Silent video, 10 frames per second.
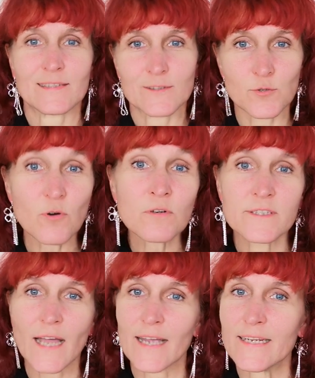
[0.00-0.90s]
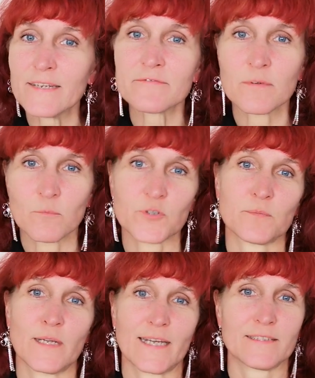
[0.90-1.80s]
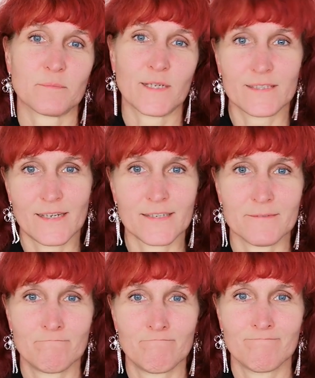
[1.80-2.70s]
So naiv muss man erstmal sein.